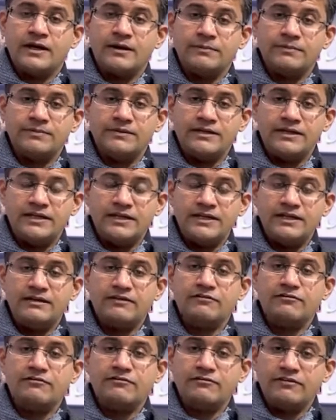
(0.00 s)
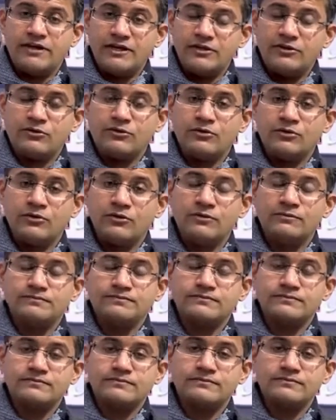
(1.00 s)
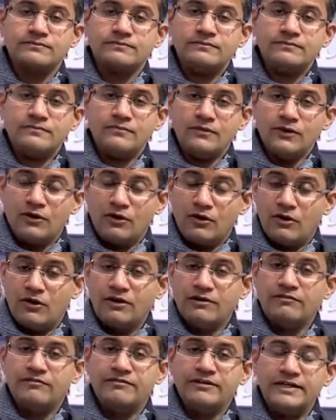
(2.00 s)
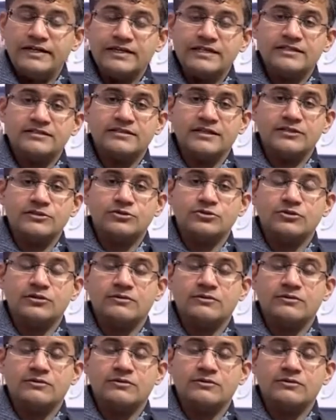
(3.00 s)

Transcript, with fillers: अपनी वेट को और वेट के साथ जो